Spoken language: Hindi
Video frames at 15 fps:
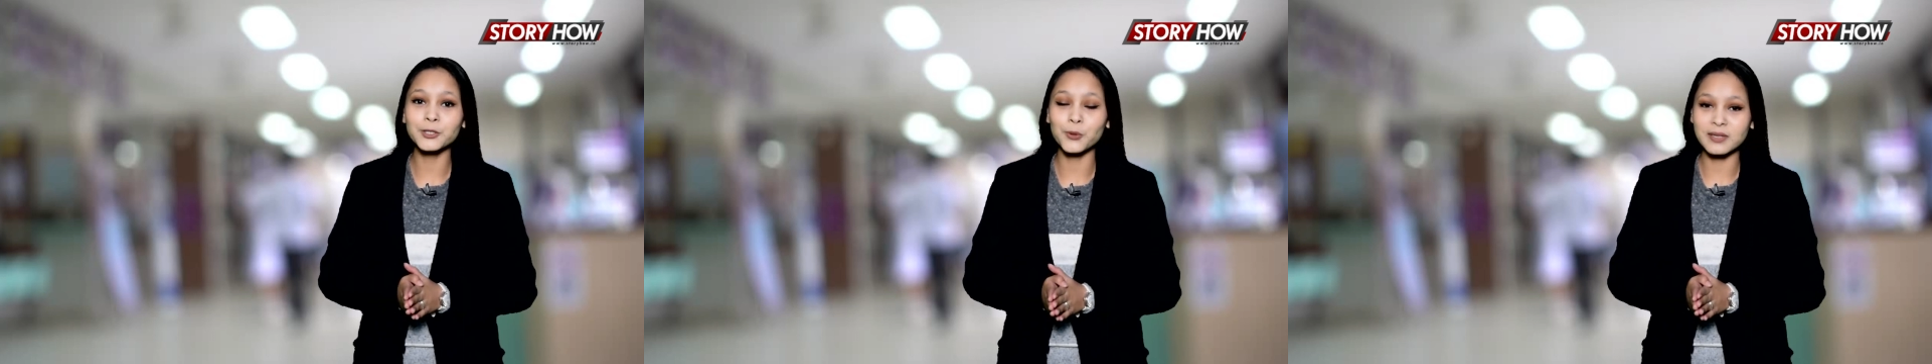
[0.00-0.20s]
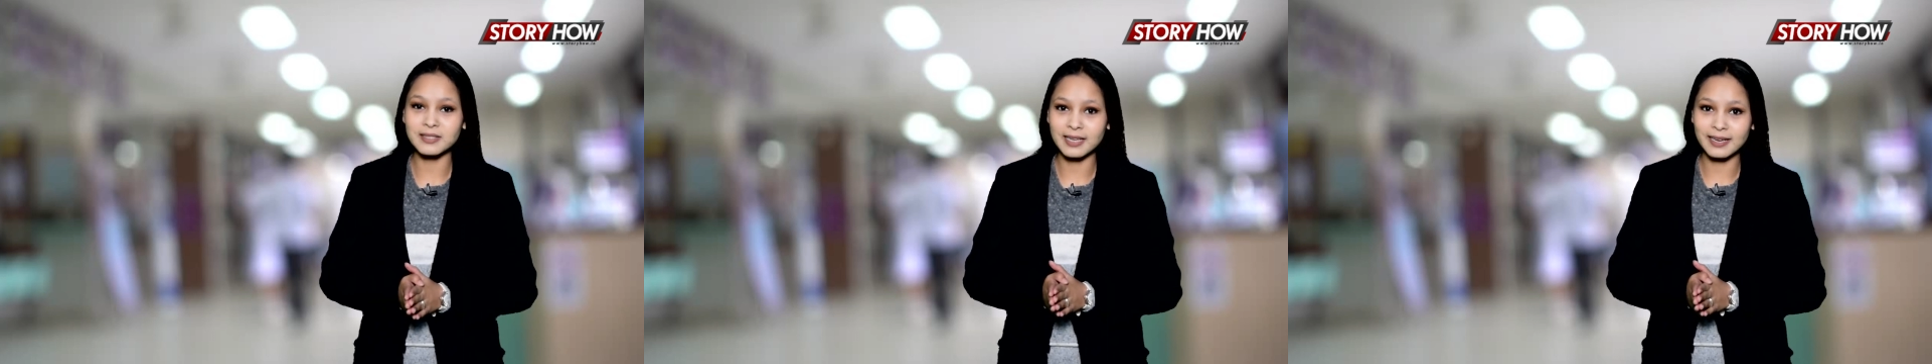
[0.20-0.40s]

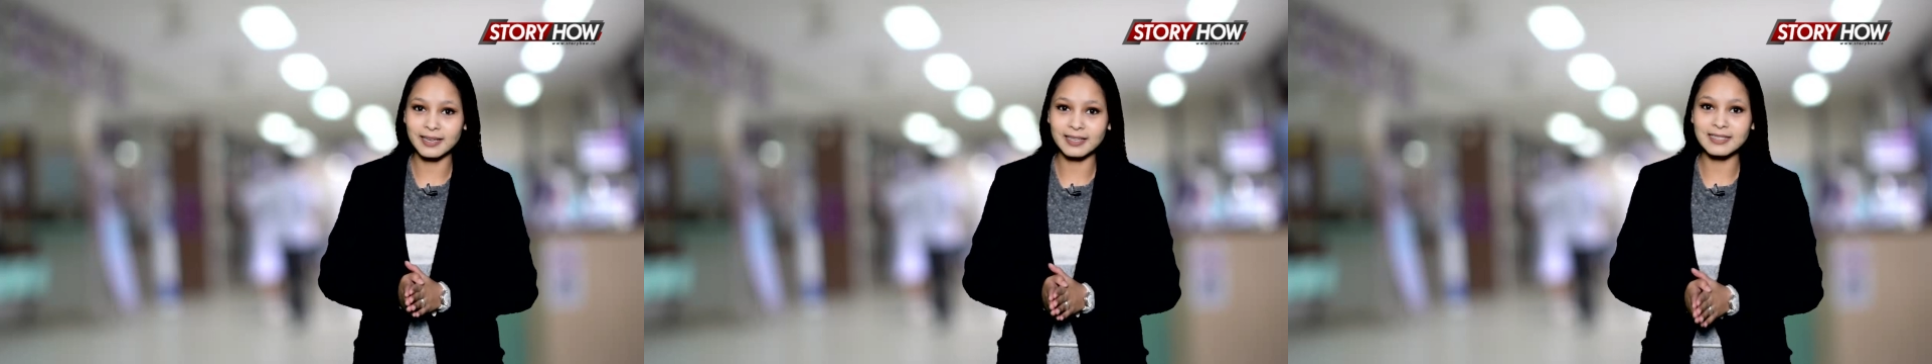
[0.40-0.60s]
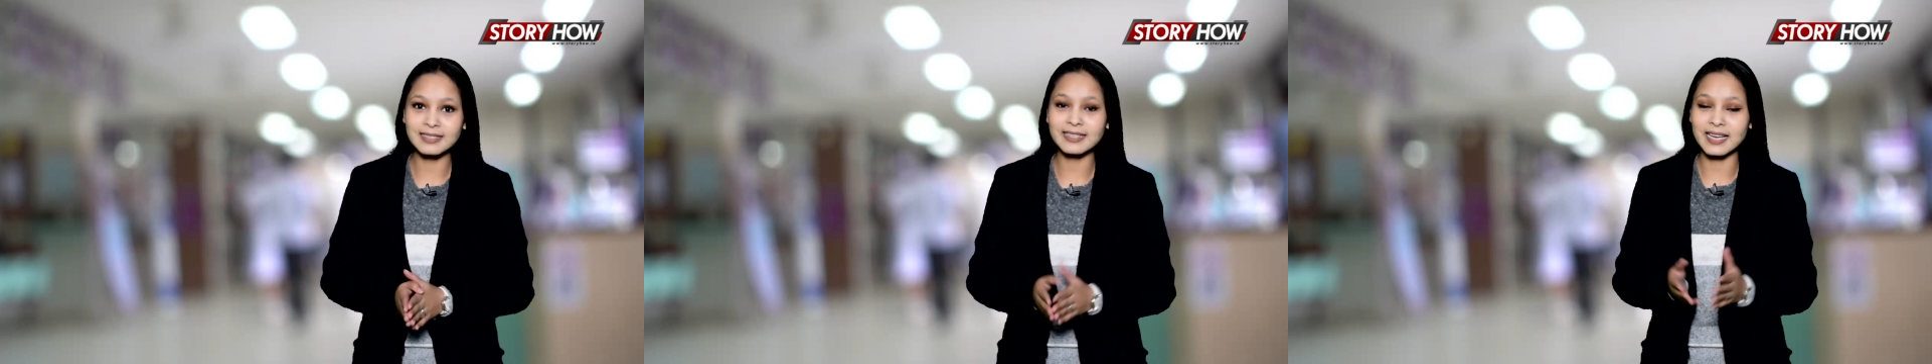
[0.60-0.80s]

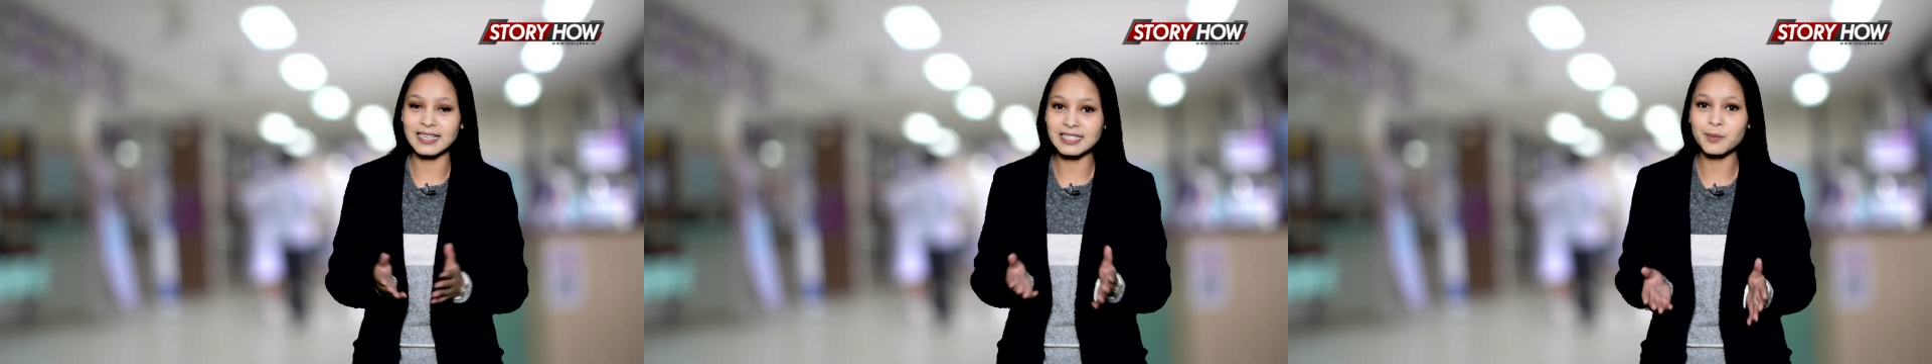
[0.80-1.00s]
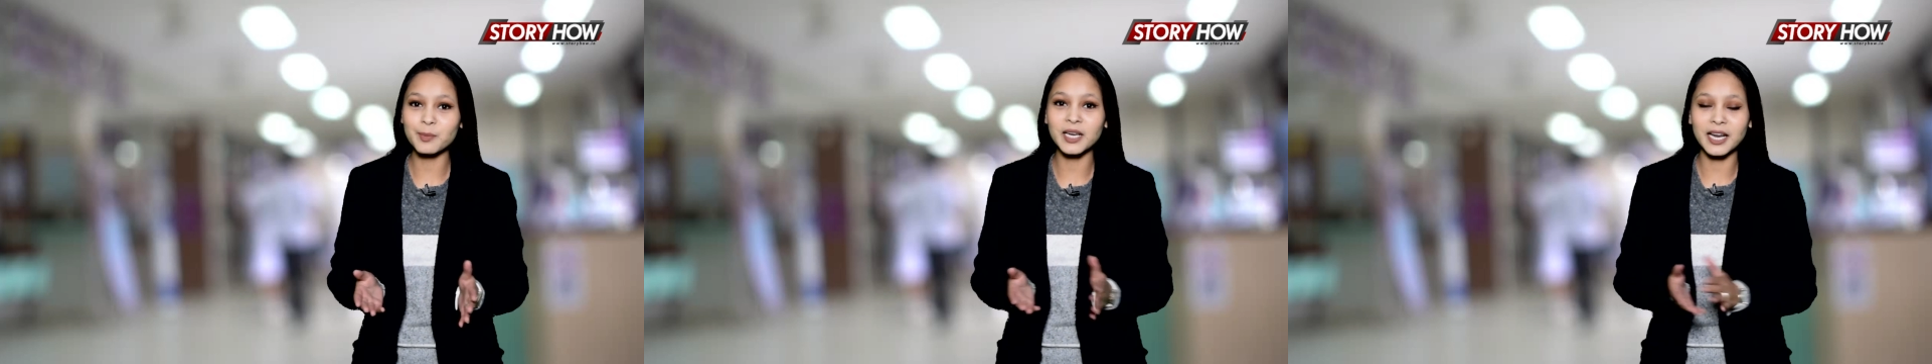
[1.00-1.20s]
2021
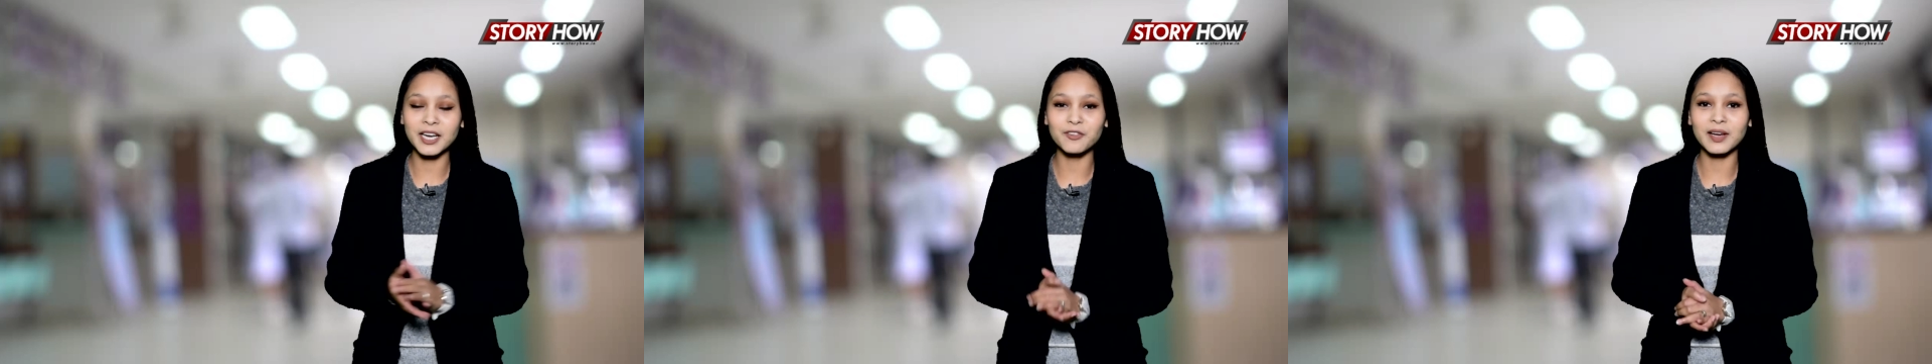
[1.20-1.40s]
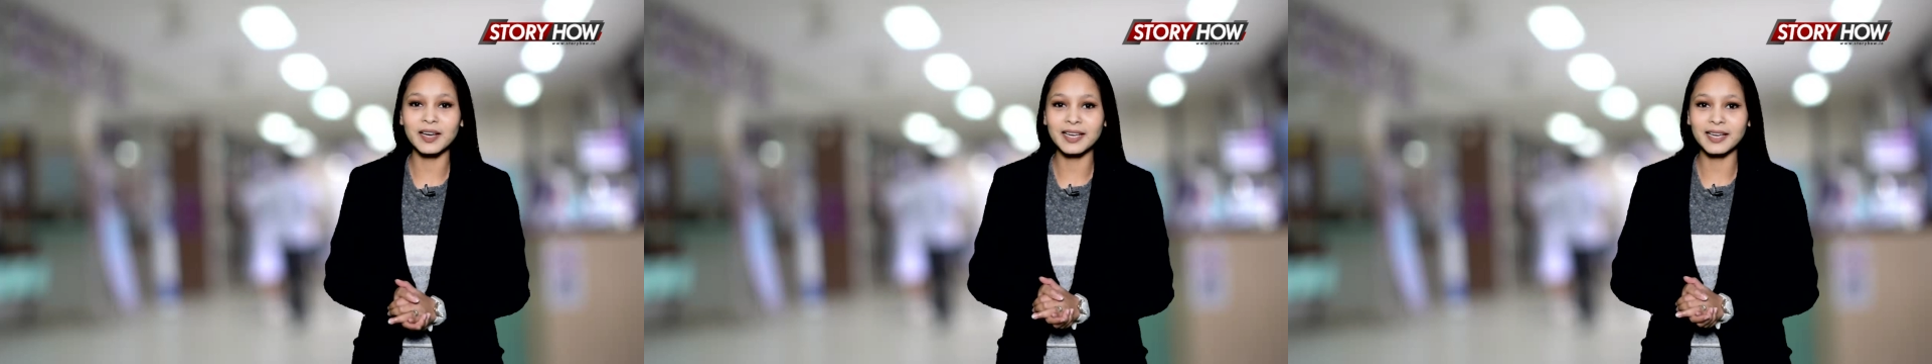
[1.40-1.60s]
कैसे मनाने
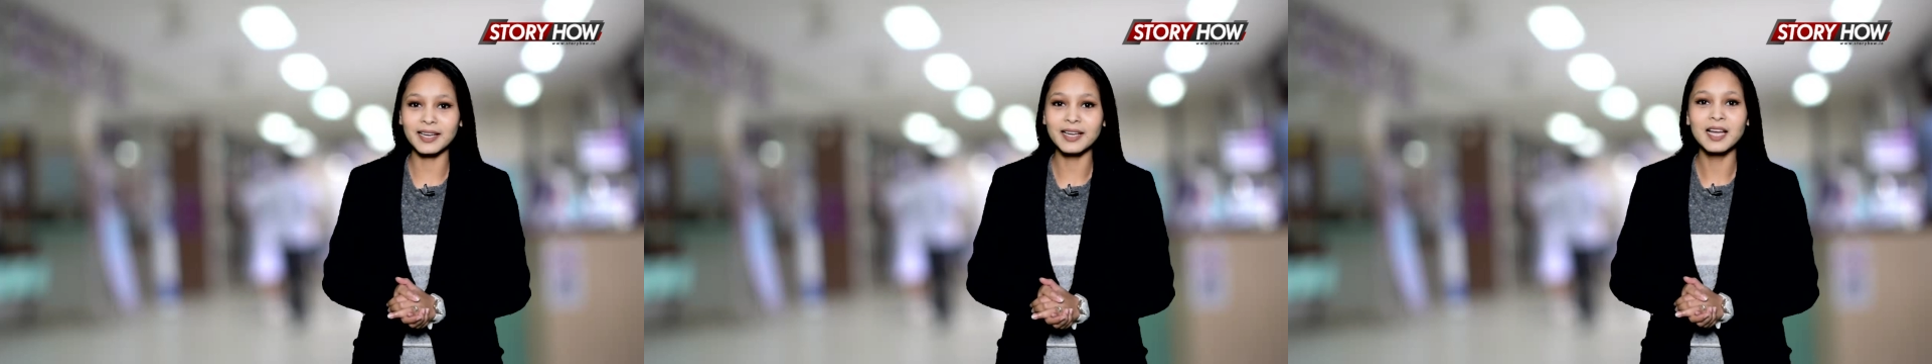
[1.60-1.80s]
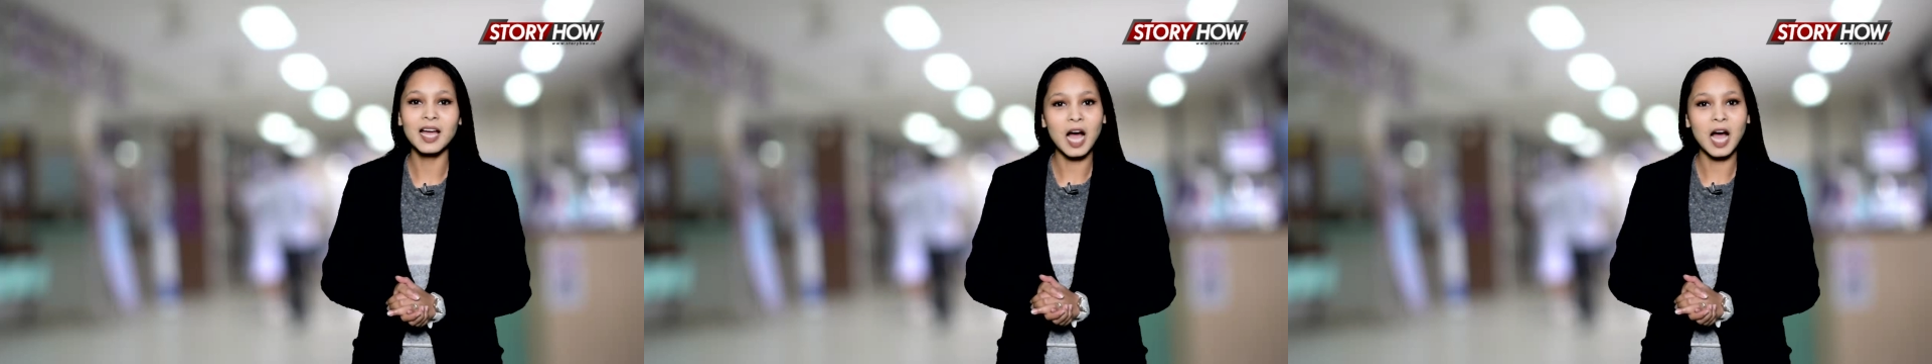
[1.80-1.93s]
वाले हैं